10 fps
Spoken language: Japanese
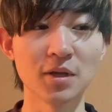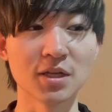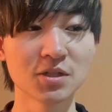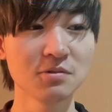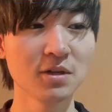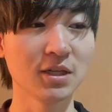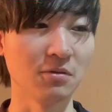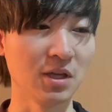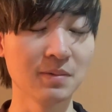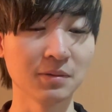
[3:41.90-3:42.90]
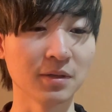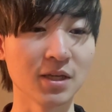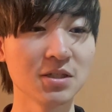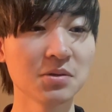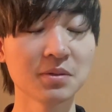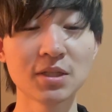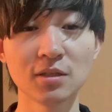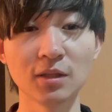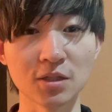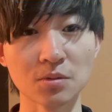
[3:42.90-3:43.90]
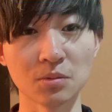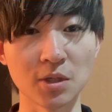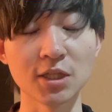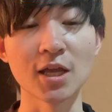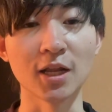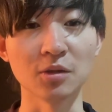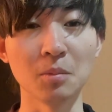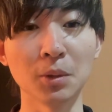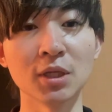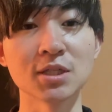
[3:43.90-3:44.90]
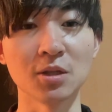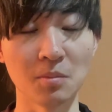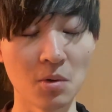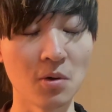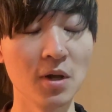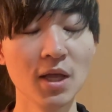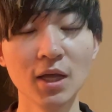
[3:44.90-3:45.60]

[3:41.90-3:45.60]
え収益の今の現状についてちょっと言いたいなと思うんですけども、